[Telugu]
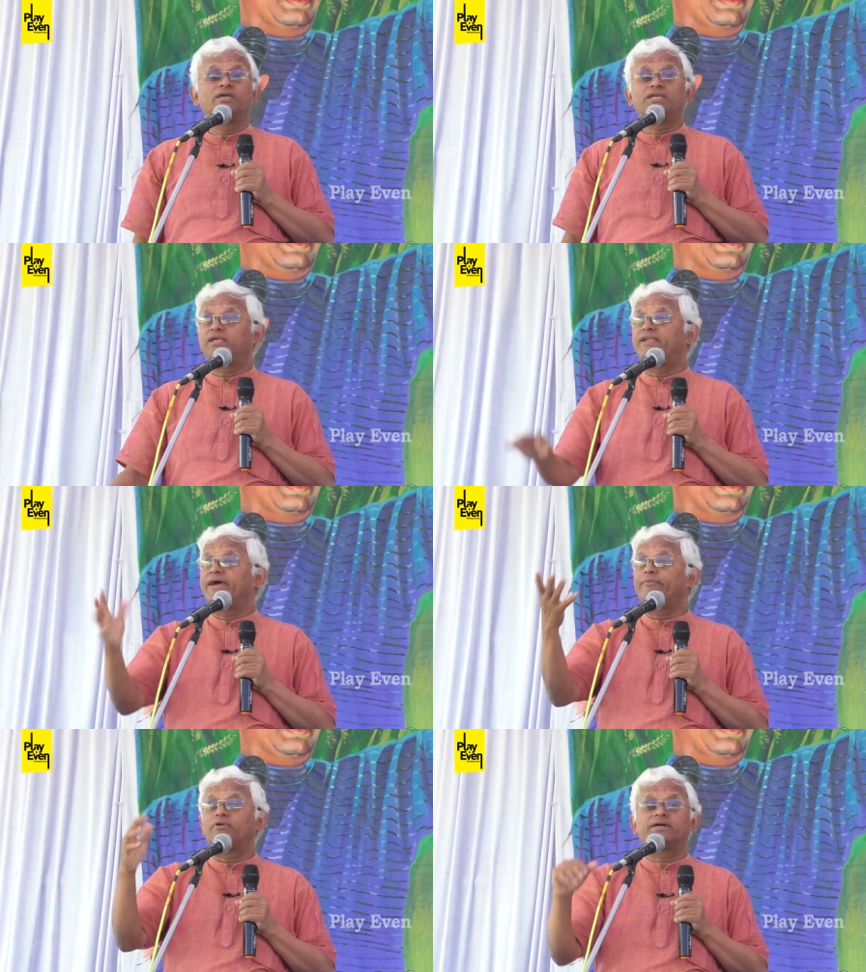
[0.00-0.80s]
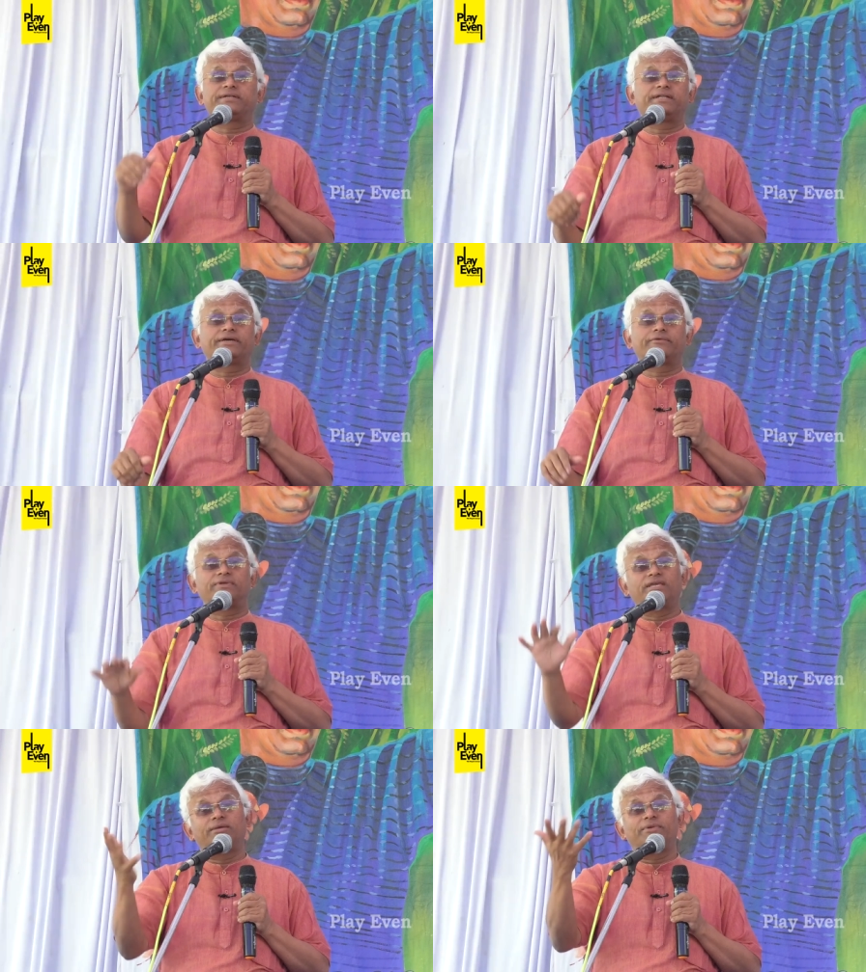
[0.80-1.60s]
ఈ డ్యాములు కట్టినారు
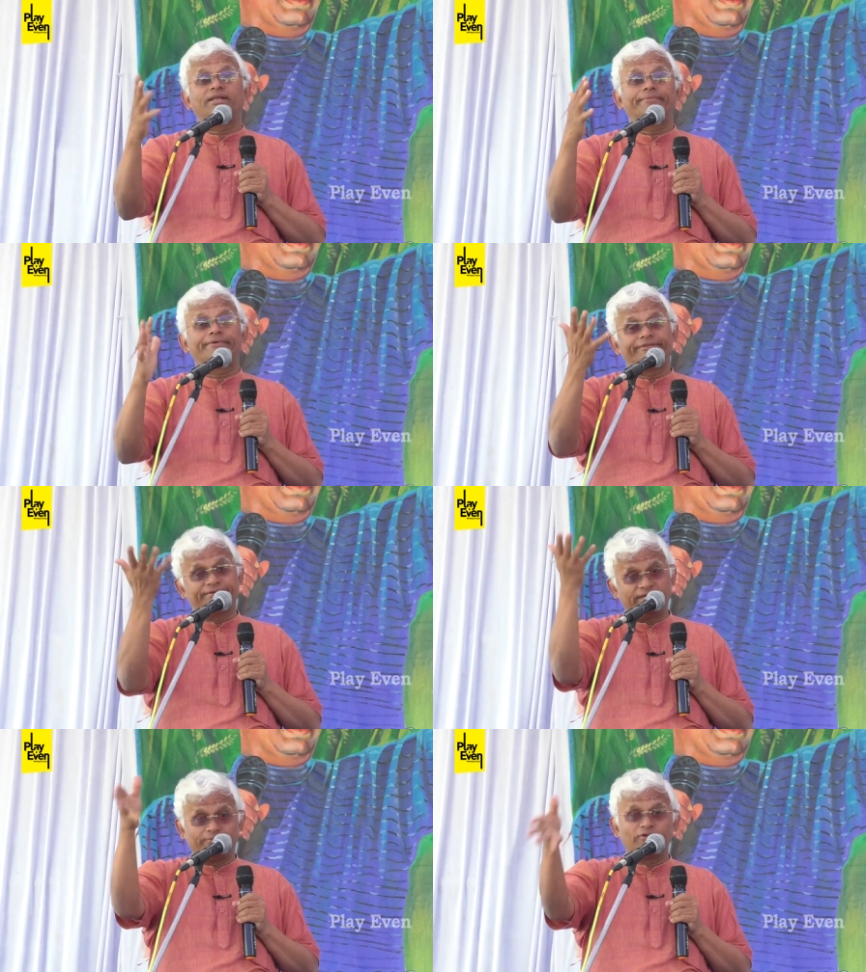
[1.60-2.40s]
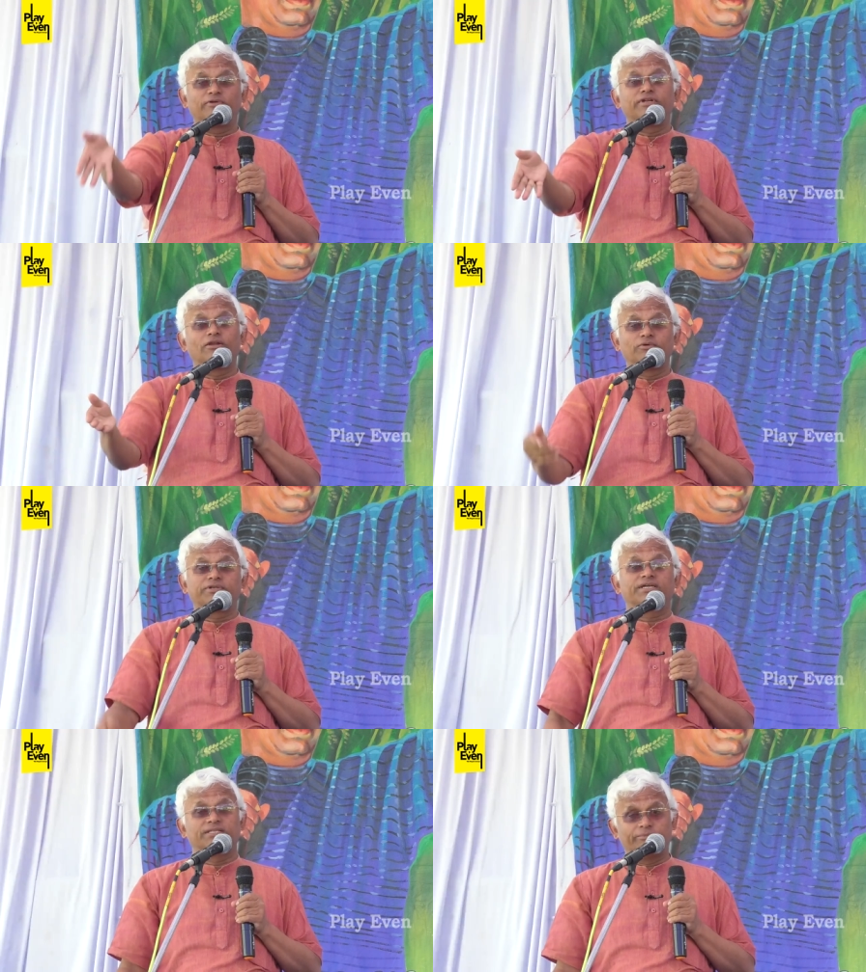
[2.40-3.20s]
ఏమీ లాభం లేదు డ్యాముల్లో నీళ్లు
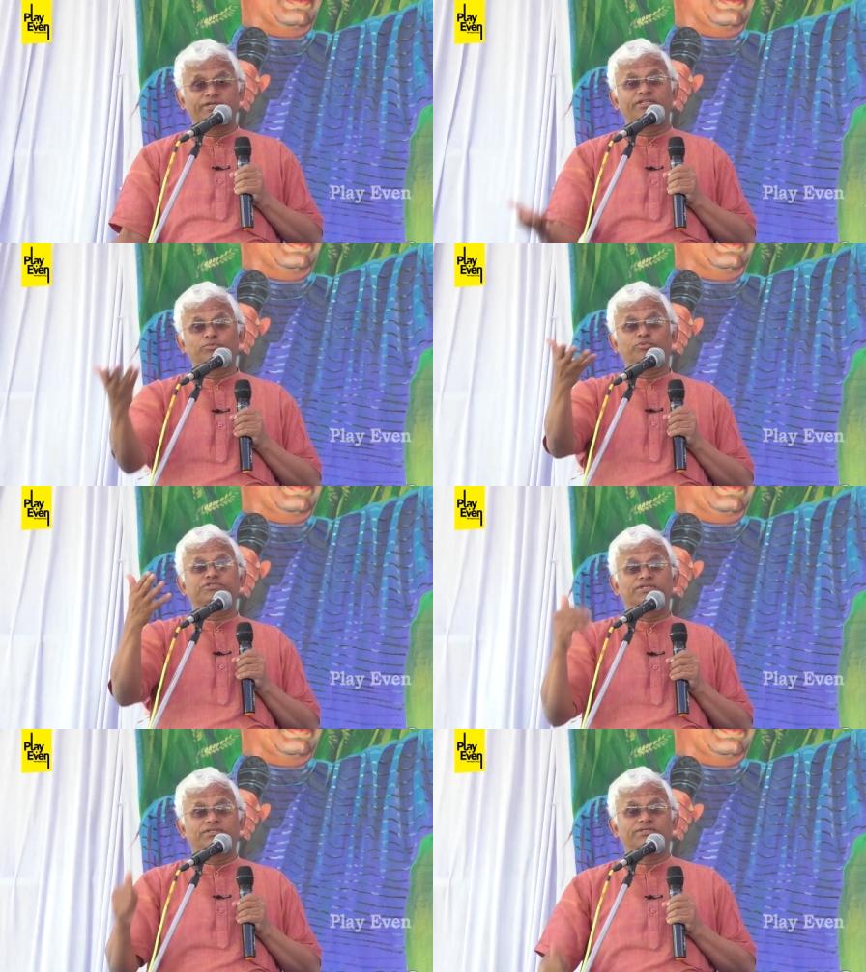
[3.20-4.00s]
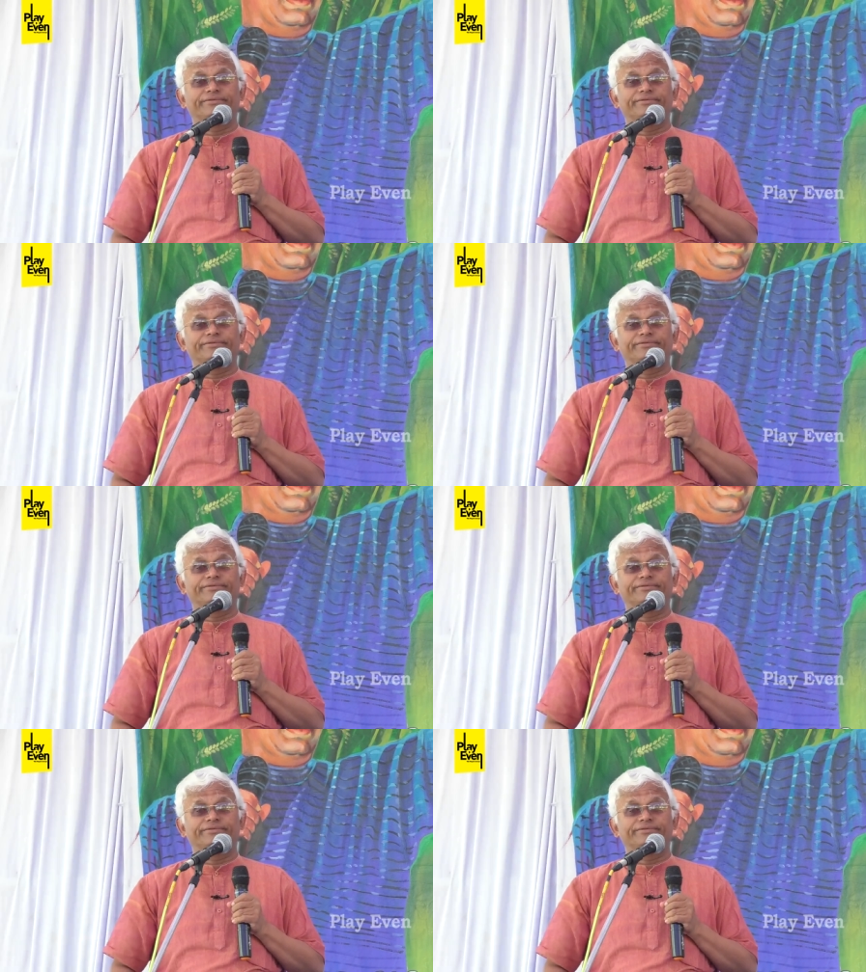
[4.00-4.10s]
ఉంటాయి కదా మీరు ఎత్తిపోసేది